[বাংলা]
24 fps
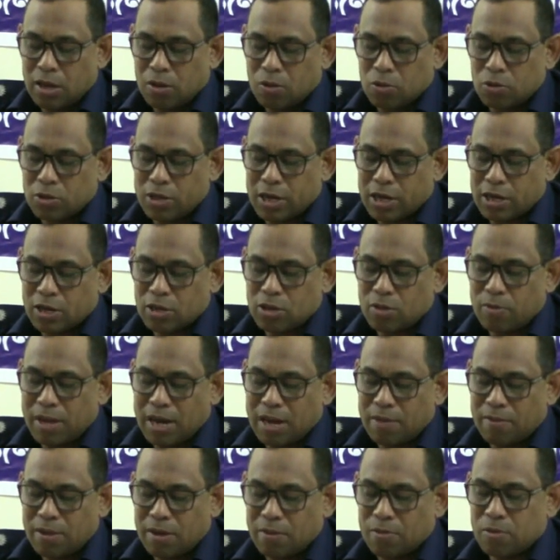উদ্ধারকৃত
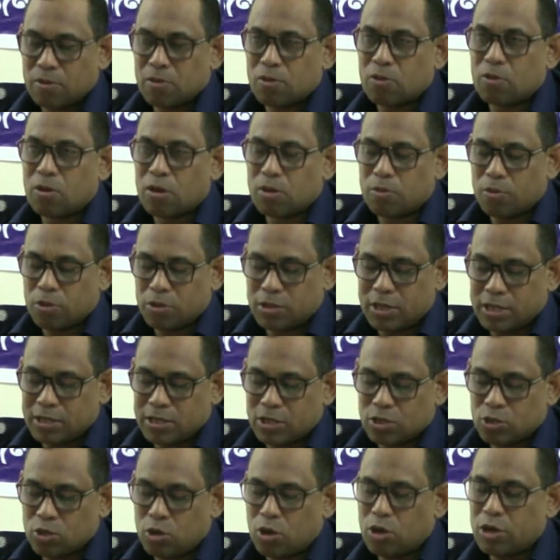মালামালগুলোর মধ্যে আছে
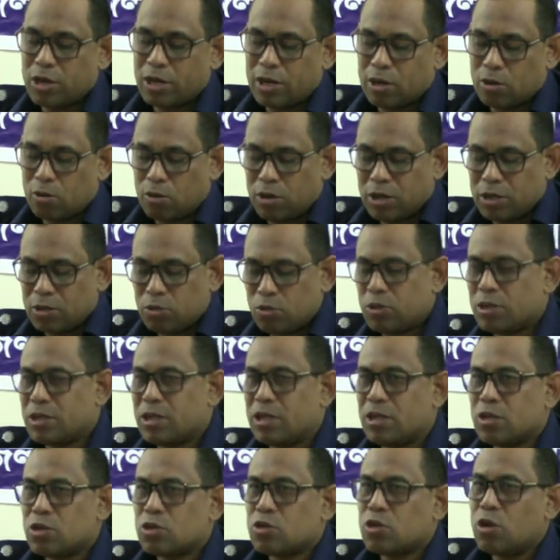স্বর্ণের রুলি দুইটি
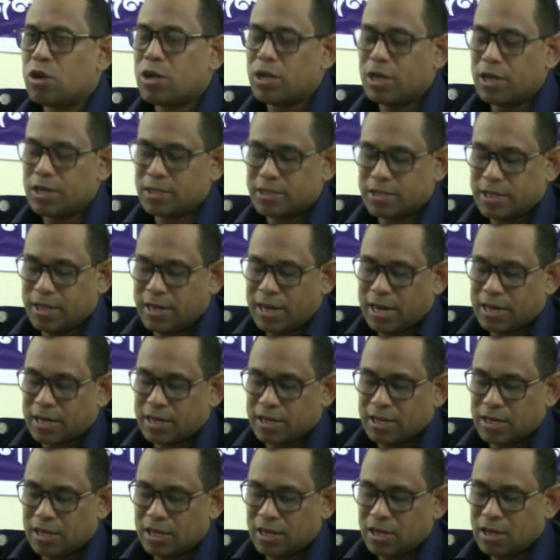স্বর্ণের সেন
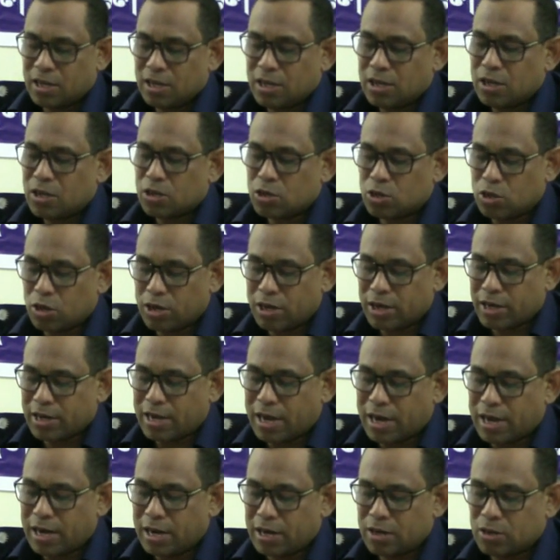একটি স্বর্ণের
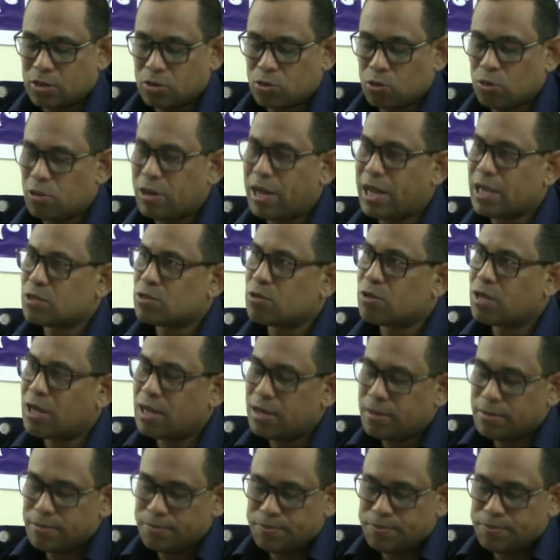কানের দুল একজোড়া